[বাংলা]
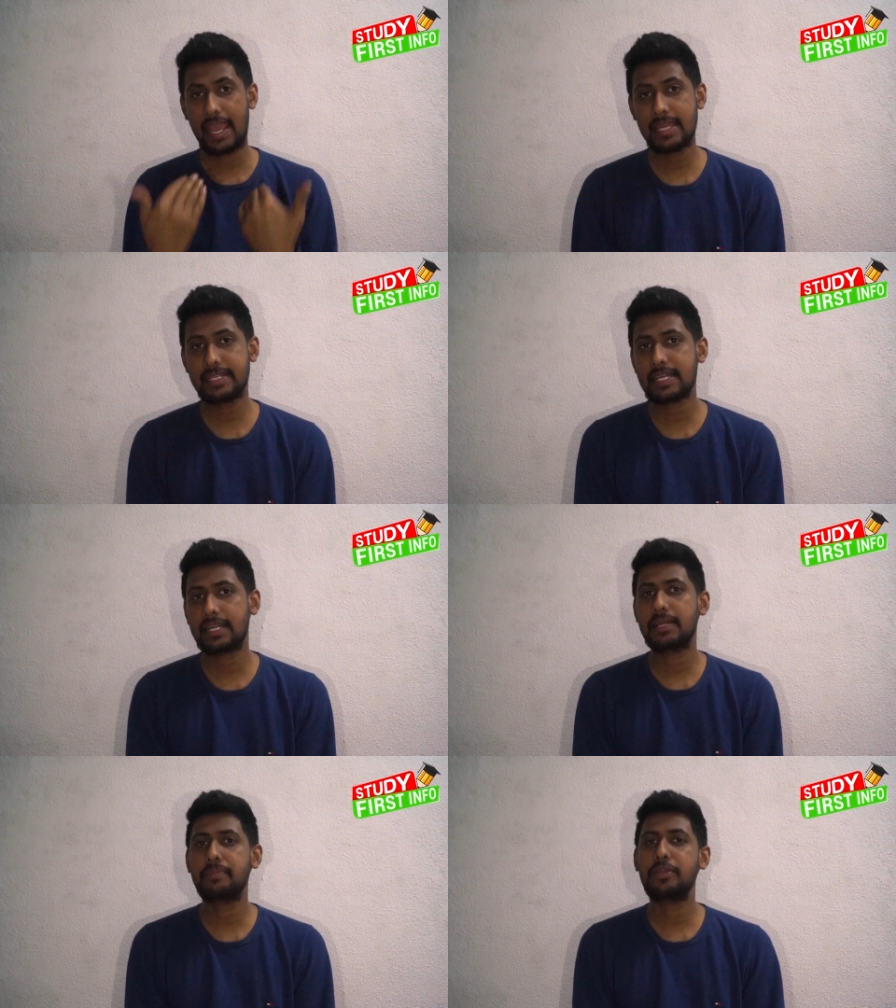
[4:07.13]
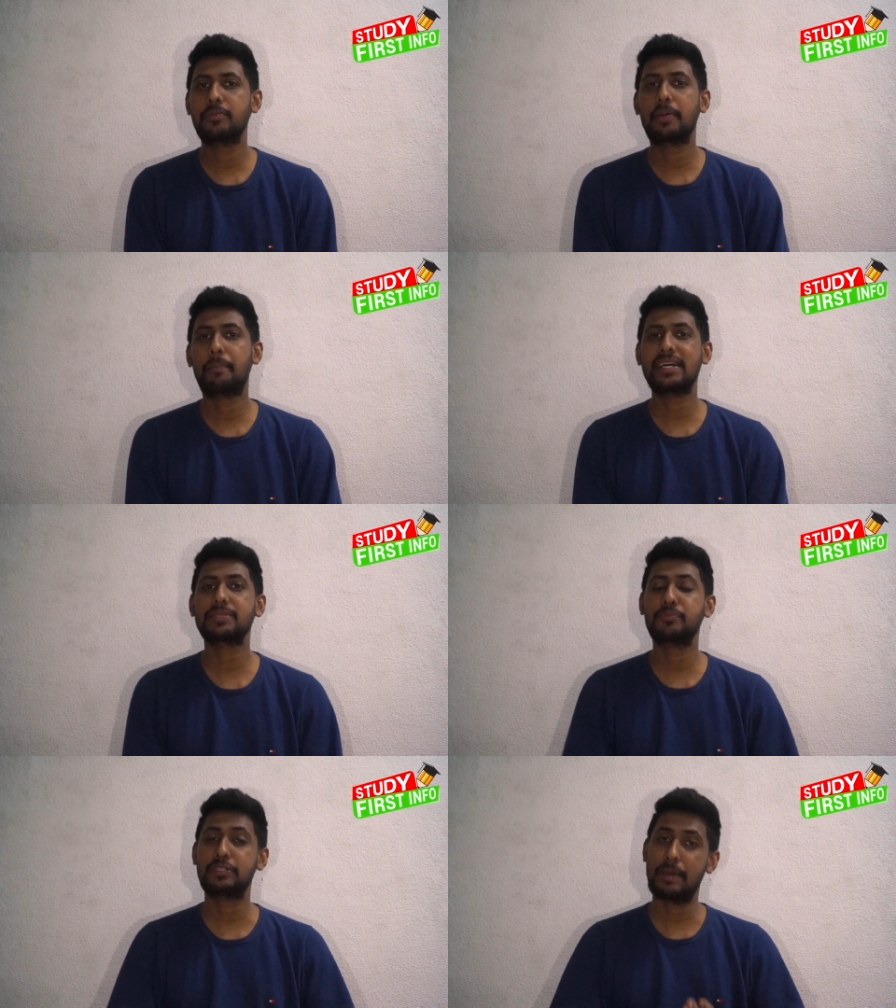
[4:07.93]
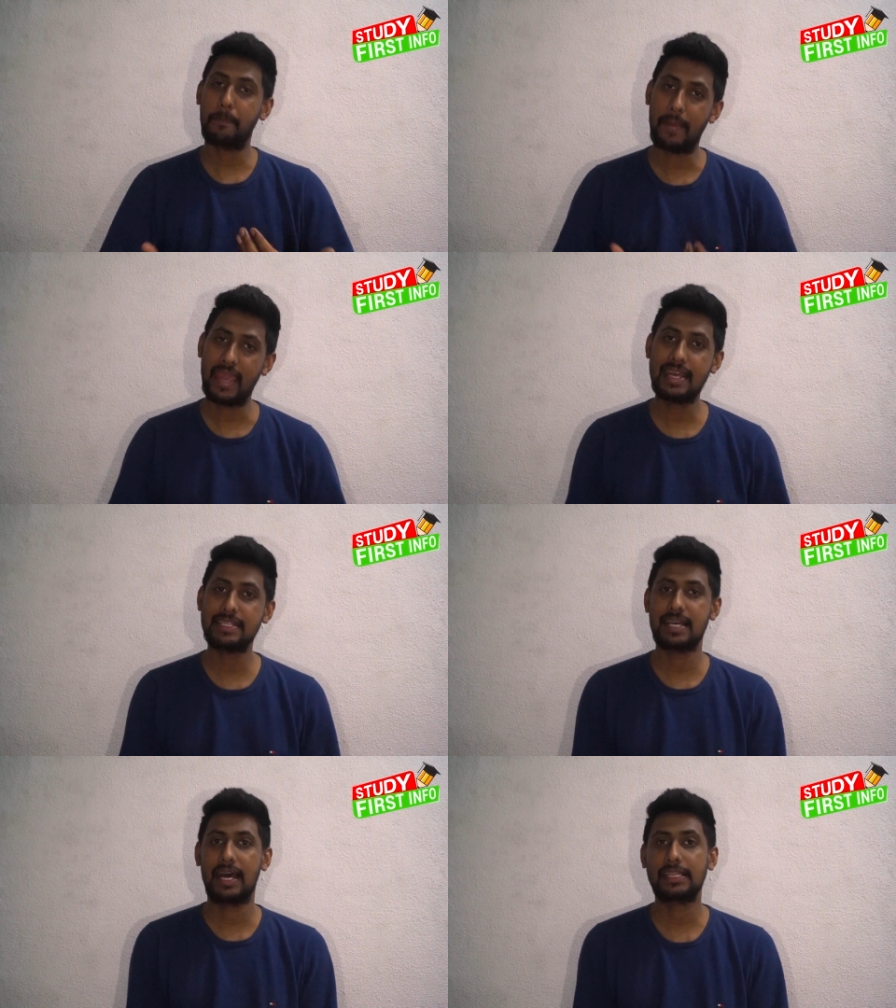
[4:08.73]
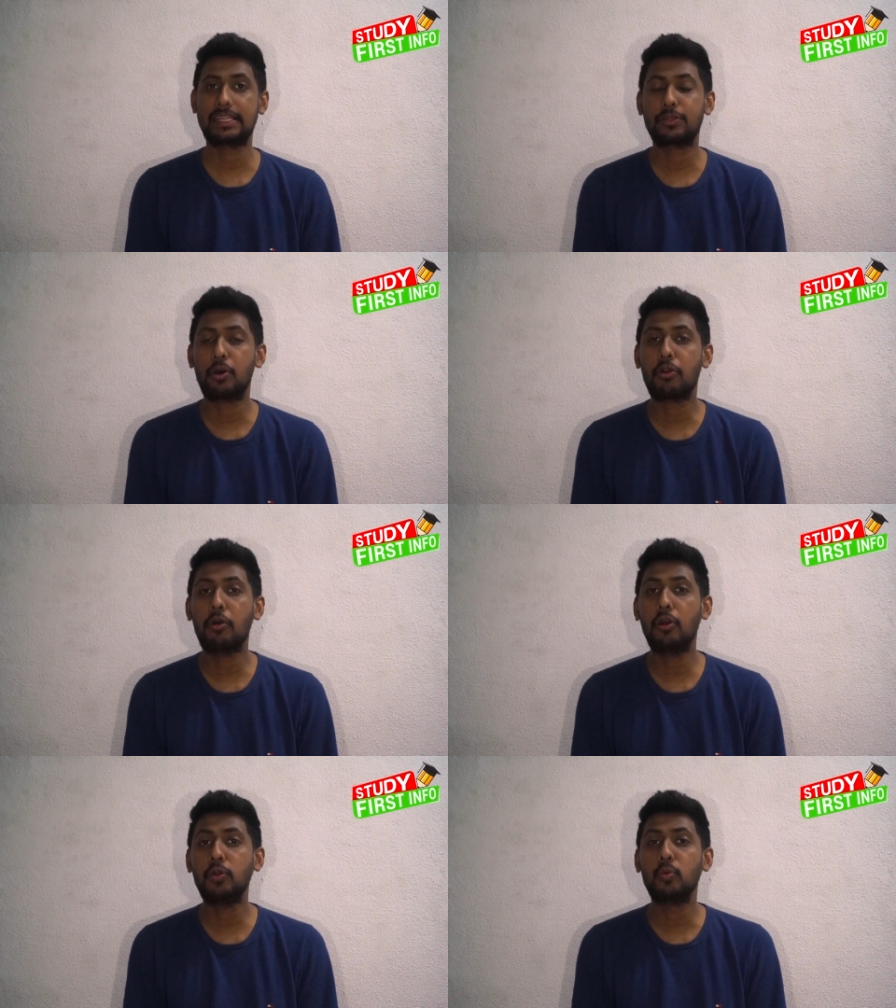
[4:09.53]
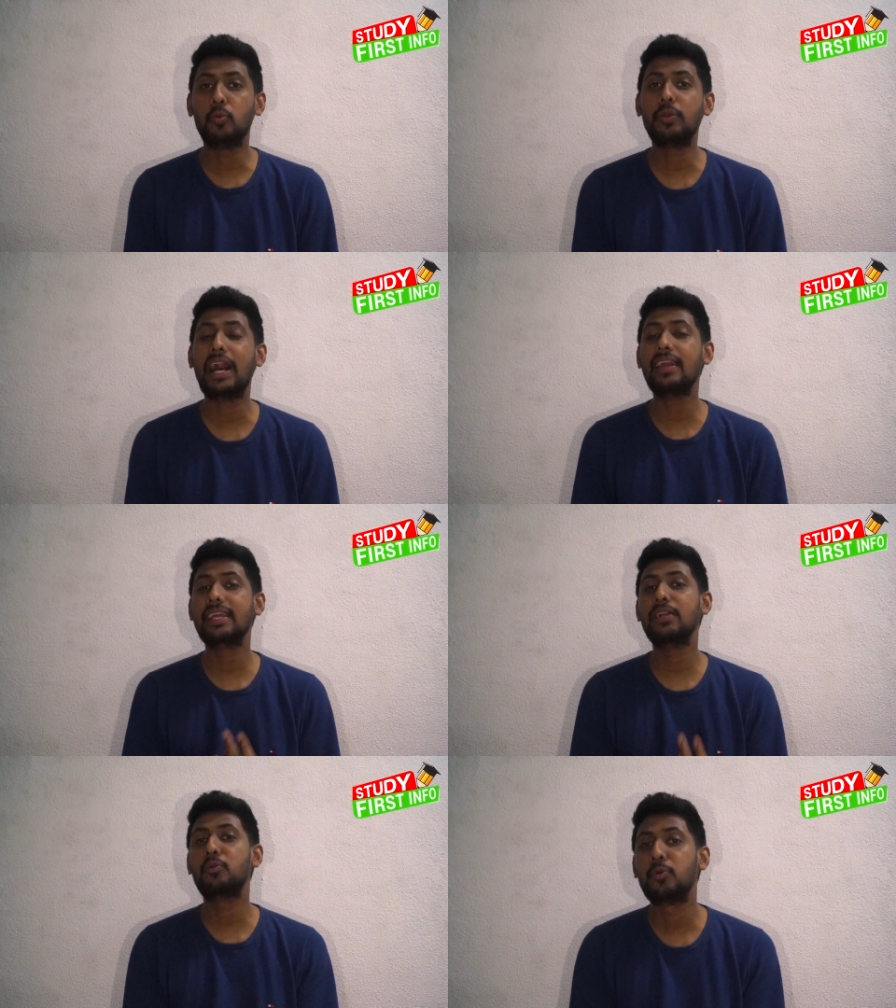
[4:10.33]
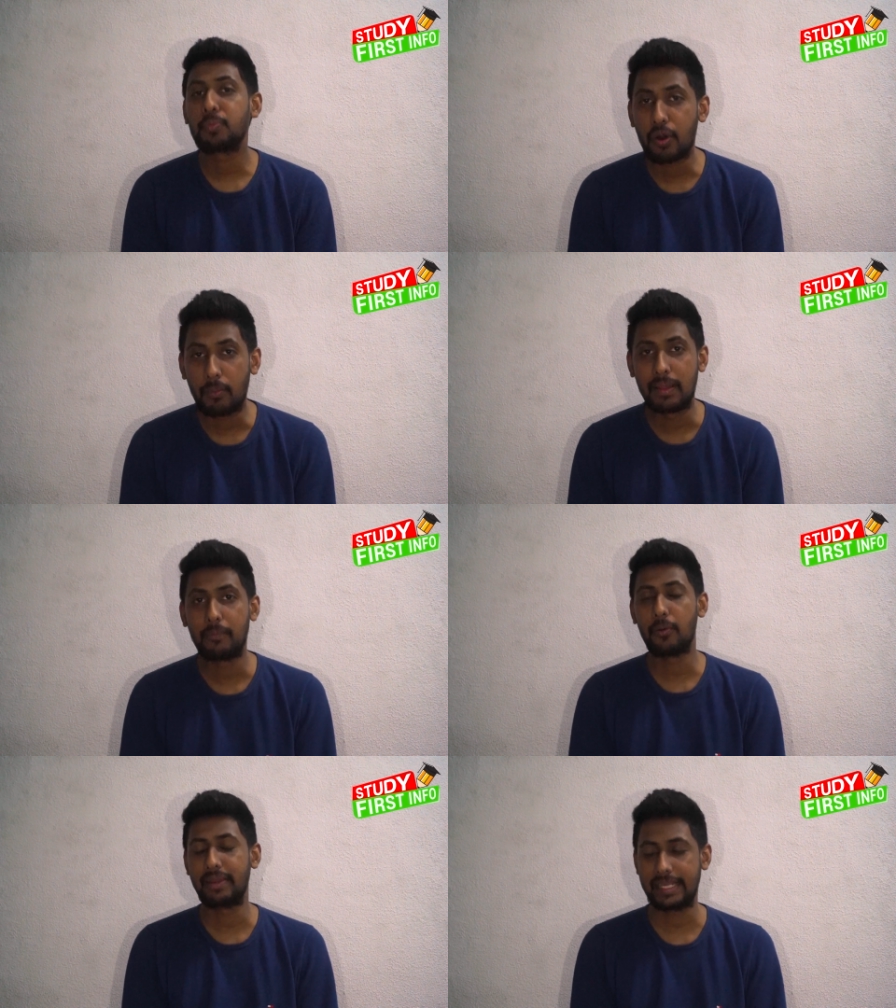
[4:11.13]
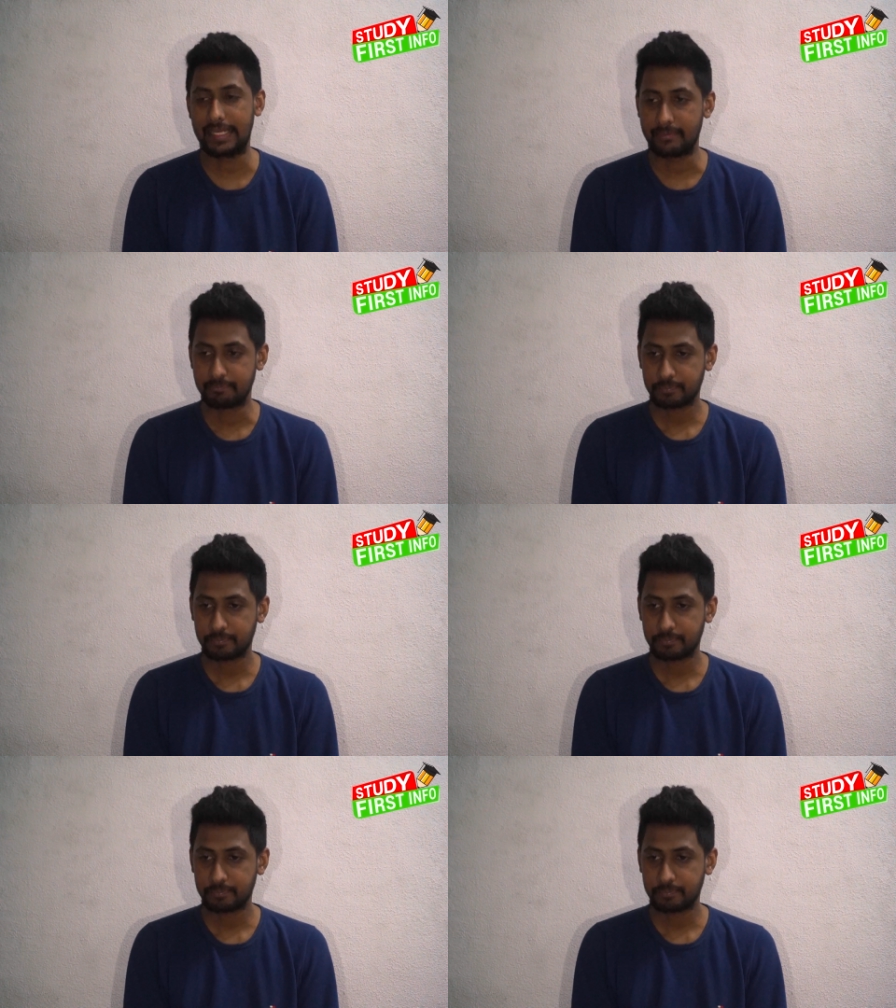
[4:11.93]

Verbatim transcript: এই টাকার বিনিময়ে পাসপোর্টটা পেয়ে যান তখন উনার কি কোনো প্রবলেম হবে কিনা